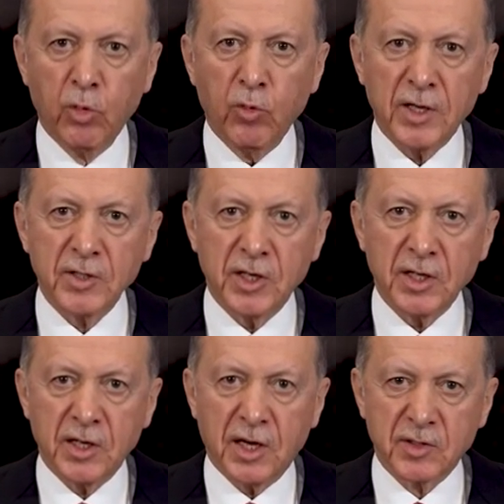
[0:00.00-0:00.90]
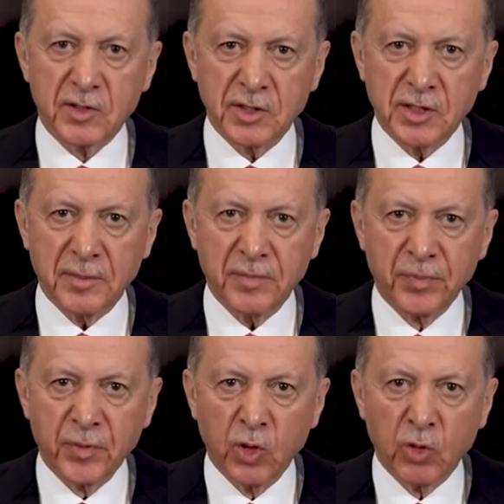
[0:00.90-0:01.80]
Bu vahşet karşısında
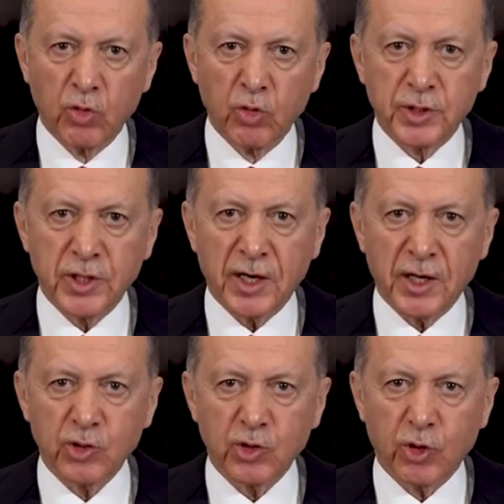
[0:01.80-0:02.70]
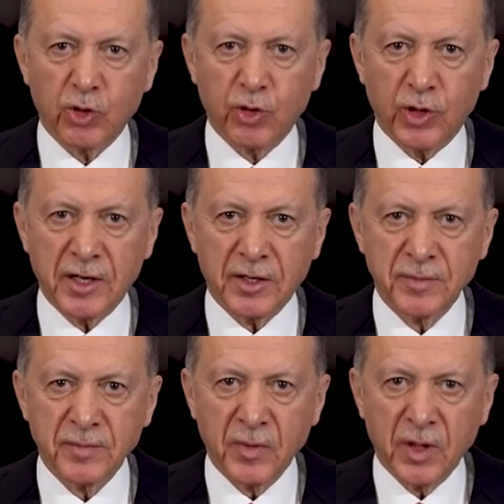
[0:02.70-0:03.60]
uluslararası
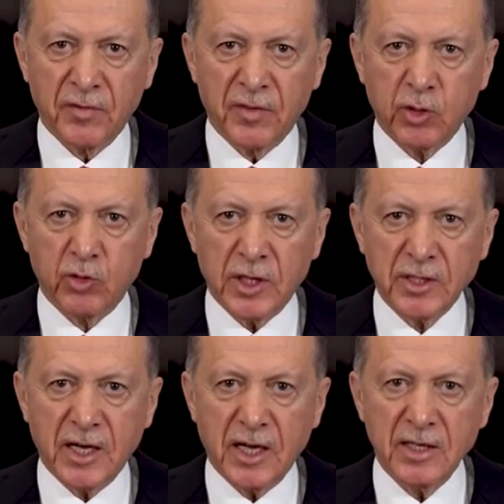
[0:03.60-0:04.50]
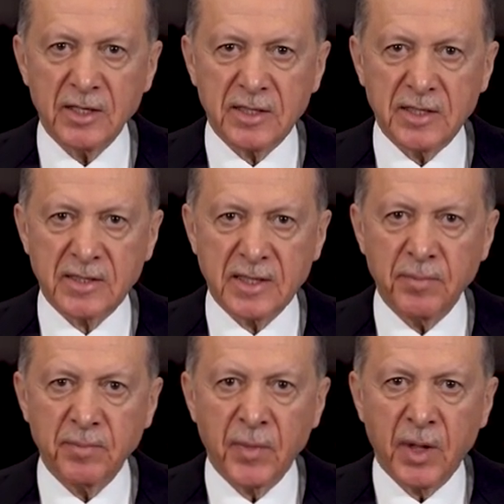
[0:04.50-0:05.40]
örgütler ve küresel
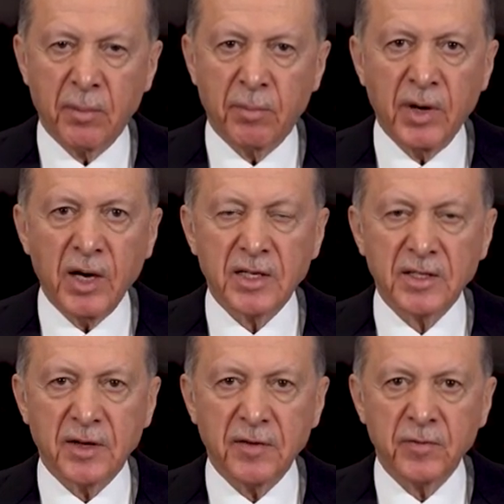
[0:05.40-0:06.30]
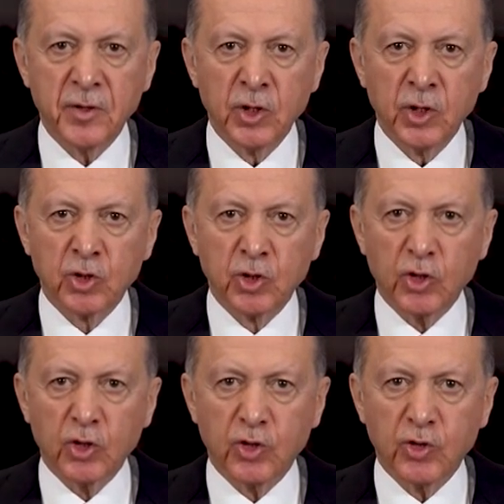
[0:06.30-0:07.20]
sistem maalesef
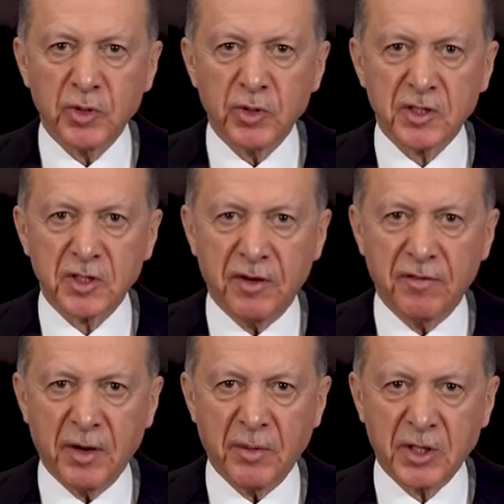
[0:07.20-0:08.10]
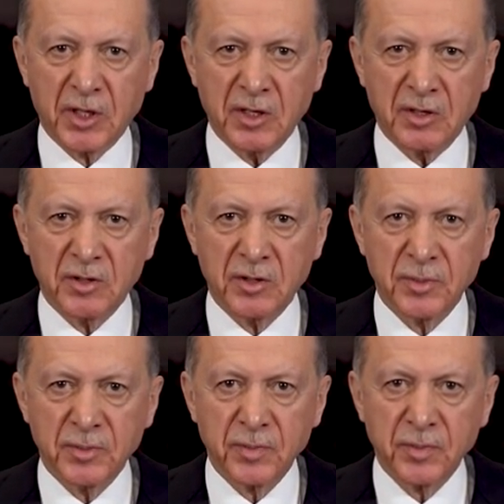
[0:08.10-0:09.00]
çok kötü bir sınav vermektedir.